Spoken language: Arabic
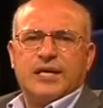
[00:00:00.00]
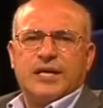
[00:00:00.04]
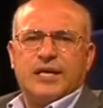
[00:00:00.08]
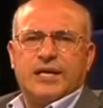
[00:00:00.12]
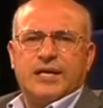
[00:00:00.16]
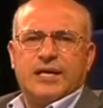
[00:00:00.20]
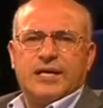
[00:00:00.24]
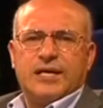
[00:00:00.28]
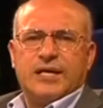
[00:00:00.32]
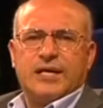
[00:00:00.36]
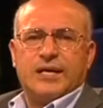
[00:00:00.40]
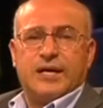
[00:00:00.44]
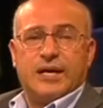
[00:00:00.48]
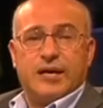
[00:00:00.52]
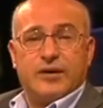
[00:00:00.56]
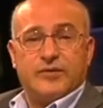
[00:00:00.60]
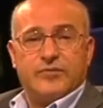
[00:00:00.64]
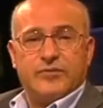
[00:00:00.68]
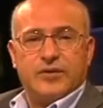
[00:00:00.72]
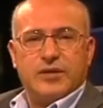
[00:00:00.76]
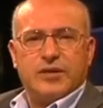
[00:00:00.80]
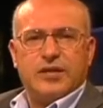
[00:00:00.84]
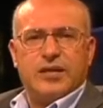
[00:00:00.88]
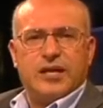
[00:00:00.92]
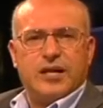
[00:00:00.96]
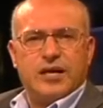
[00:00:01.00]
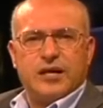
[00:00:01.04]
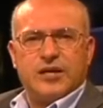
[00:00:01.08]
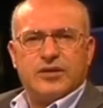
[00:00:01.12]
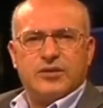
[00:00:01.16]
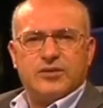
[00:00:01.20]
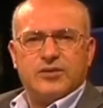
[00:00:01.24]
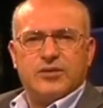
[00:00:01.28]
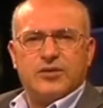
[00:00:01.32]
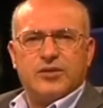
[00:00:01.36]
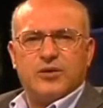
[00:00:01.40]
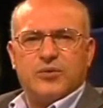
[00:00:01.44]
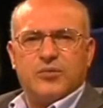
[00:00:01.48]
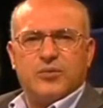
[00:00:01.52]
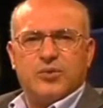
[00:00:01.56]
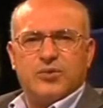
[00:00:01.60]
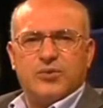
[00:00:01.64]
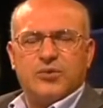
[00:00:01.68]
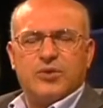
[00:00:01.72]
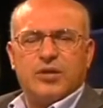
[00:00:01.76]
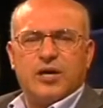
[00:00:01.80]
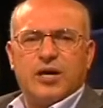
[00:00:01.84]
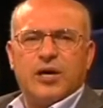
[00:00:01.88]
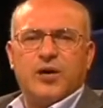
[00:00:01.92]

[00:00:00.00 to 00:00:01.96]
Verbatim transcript: آه خفي لكن شيء وجود